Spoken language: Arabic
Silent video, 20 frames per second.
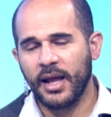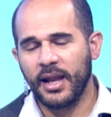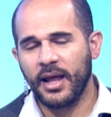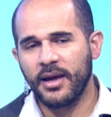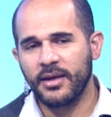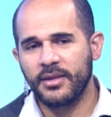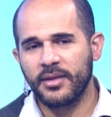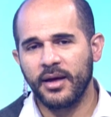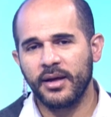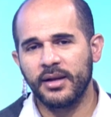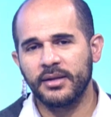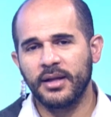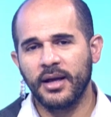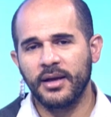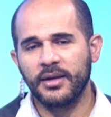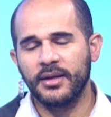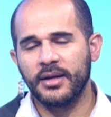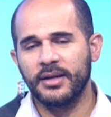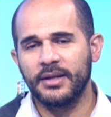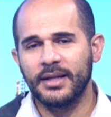على
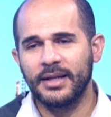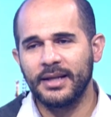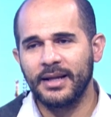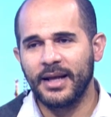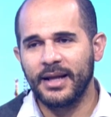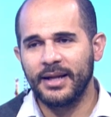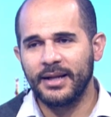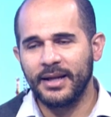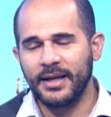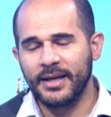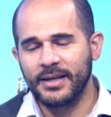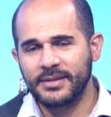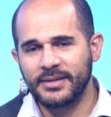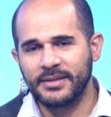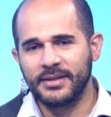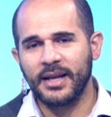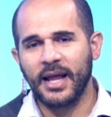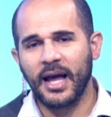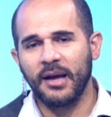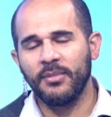اثارتها اذا
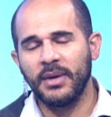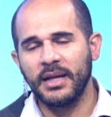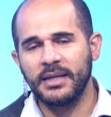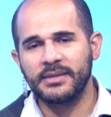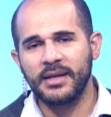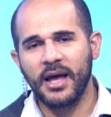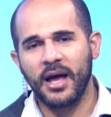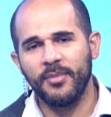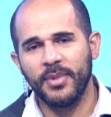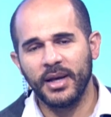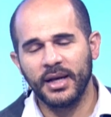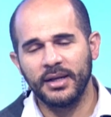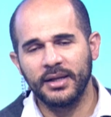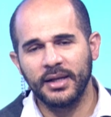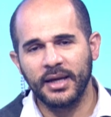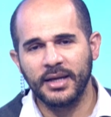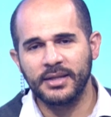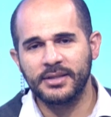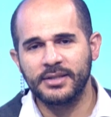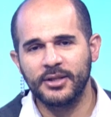الاذن العمل سابق
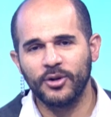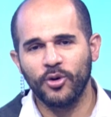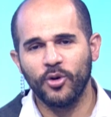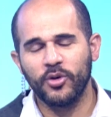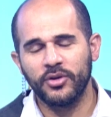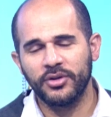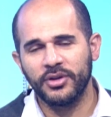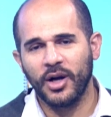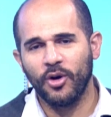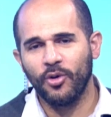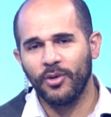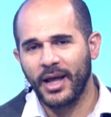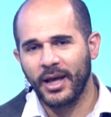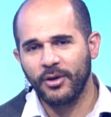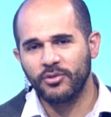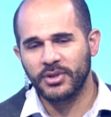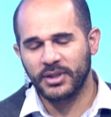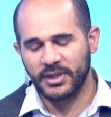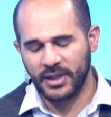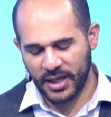للسيجورتا ولا
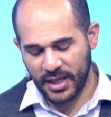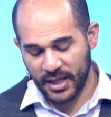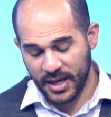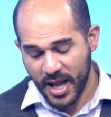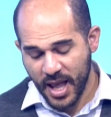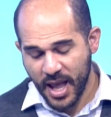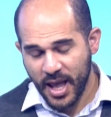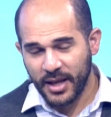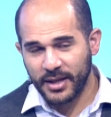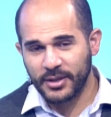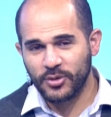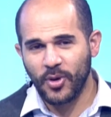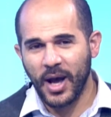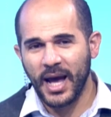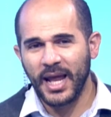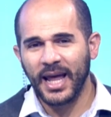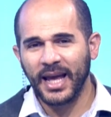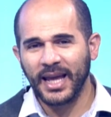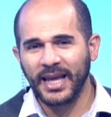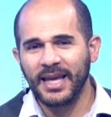يوجد تغيير
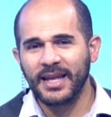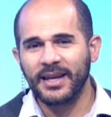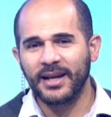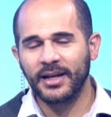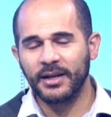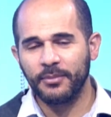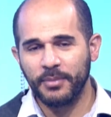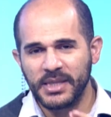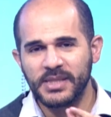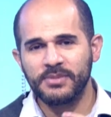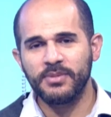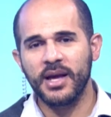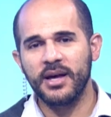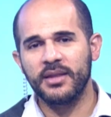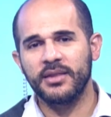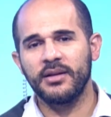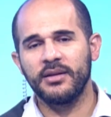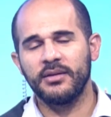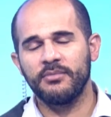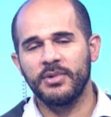سؤال اخير يعني بس
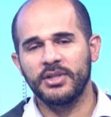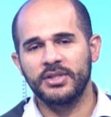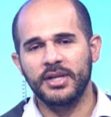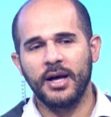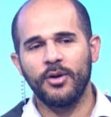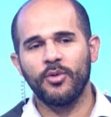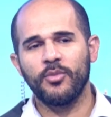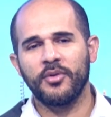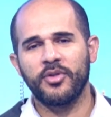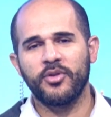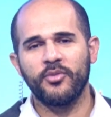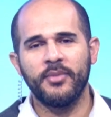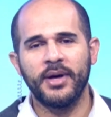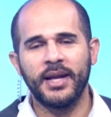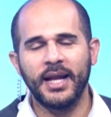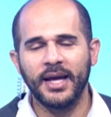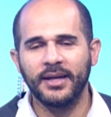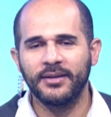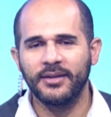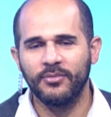بهذا المجال وثم
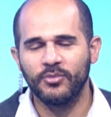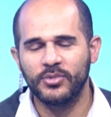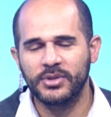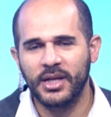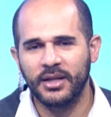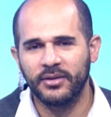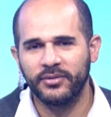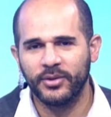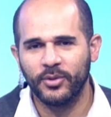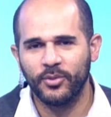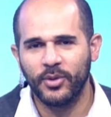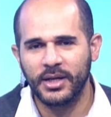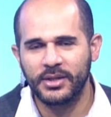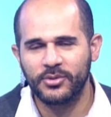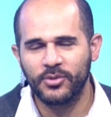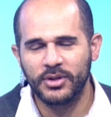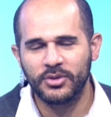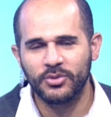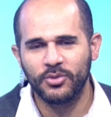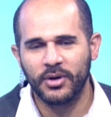نختم استاذ
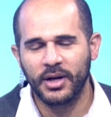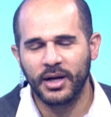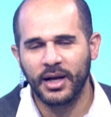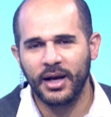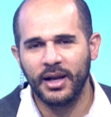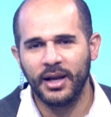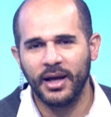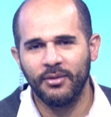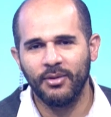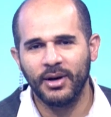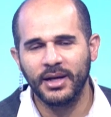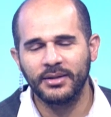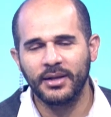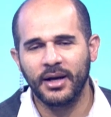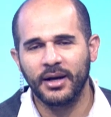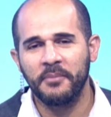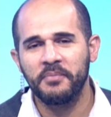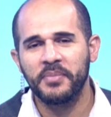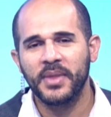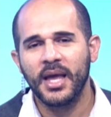فواز واشكرك على
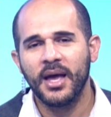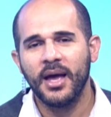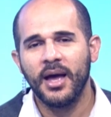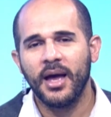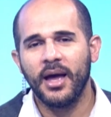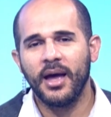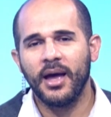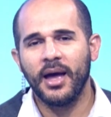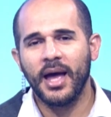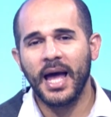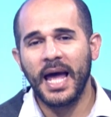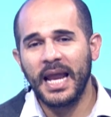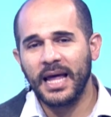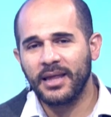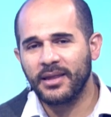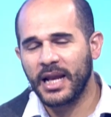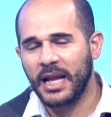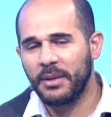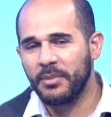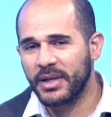وقتك نعم. آه، هل
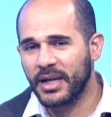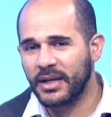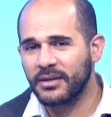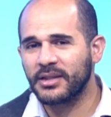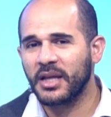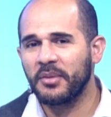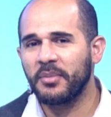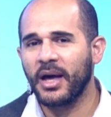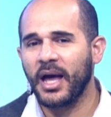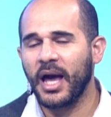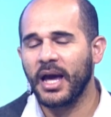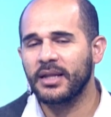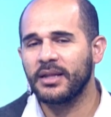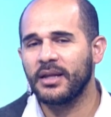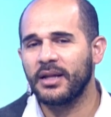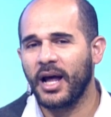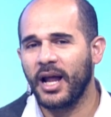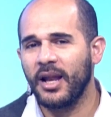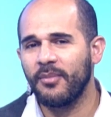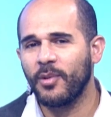هذا الامر ينطبق
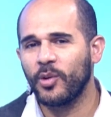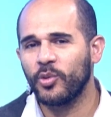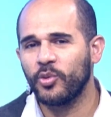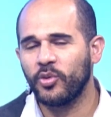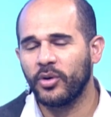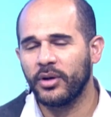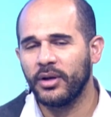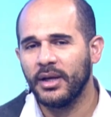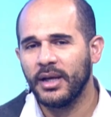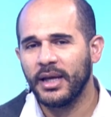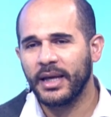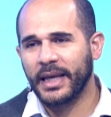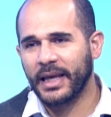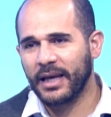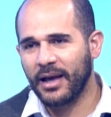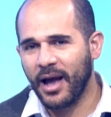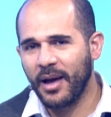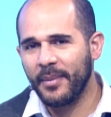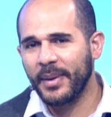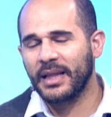ايضا على موضوع
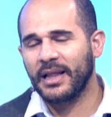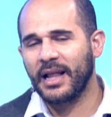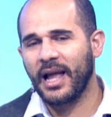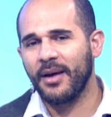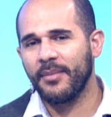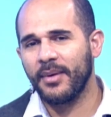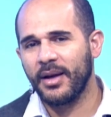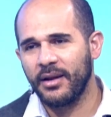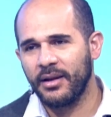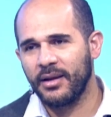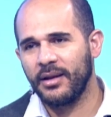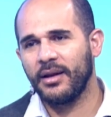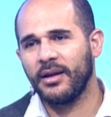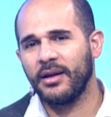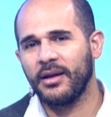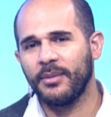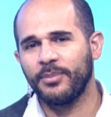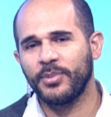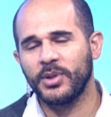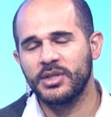اقامه العمل
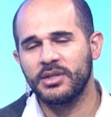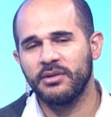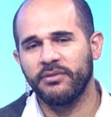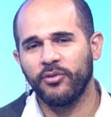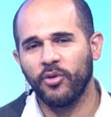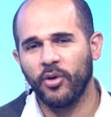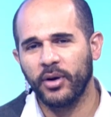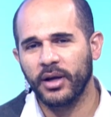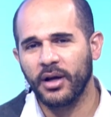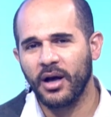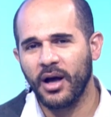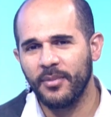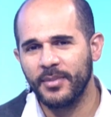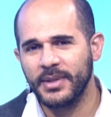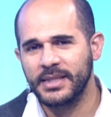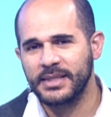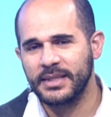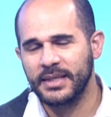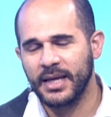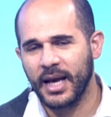اللي بتجي فوق
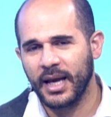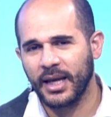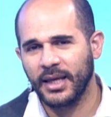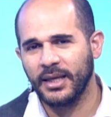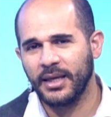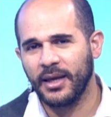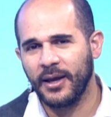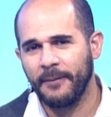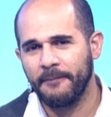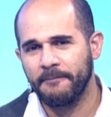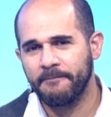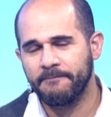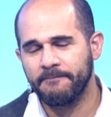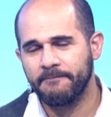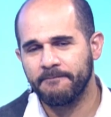اقامه سياحيه